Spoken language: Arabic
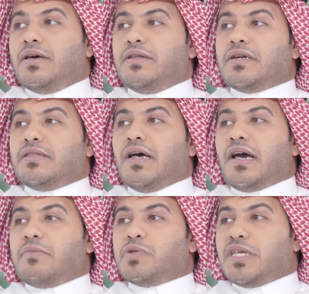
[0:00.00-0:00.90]
انك
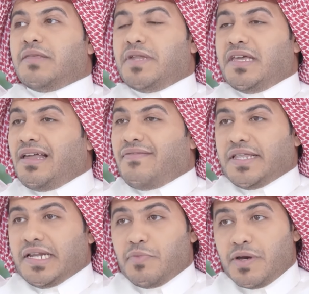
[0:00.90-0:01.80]
تدخل مستثمرين كل
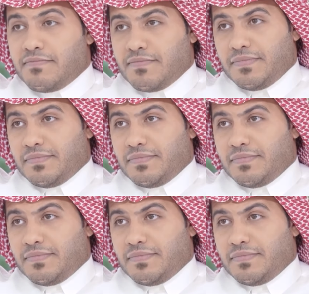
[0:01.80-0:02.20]
فتره مهم